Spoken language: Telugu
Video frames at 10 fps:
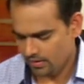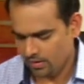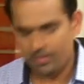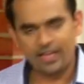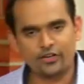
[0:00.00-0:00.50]

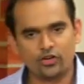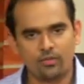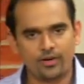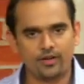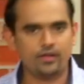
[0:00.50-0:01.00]
ఇలా బేకింగ్ ట్రేలో
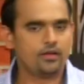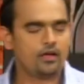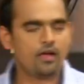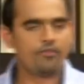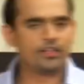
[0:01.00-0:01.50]
పెట్టి
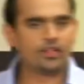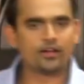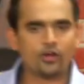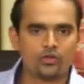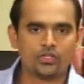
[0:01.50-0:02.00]
అవెన్
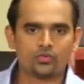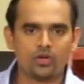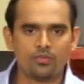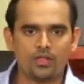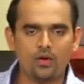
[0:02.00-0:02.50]
ఇందాకనే ఆన్
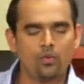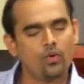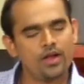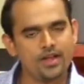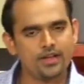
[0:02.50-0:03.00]
చేసుకున్నాం కదా
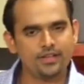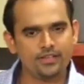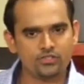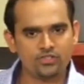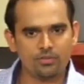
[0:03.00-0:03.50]
వన్ ఎయిటీ
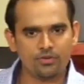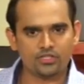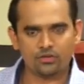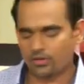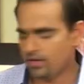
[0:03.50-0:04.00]
డిగ్రీస్
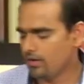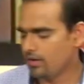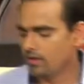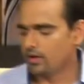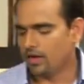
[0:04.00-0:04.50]
టెంపరేచర్ వద్ద
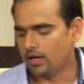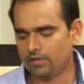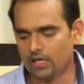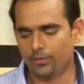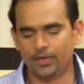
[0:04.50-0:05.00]

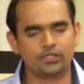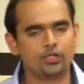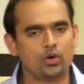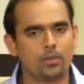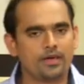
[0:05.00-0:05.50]
అవెన్లో పెట్టేసి
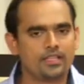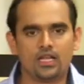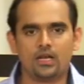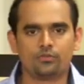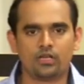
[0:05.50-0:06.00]
ఒక
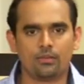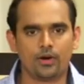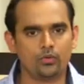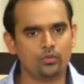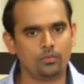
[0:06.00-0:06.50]
పదిహేను నిమిషాల
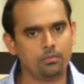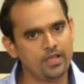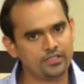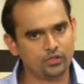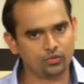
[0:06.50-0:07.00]
పాటు
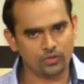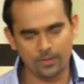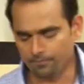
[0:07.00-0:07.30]
బేక్ చేసుకుందాం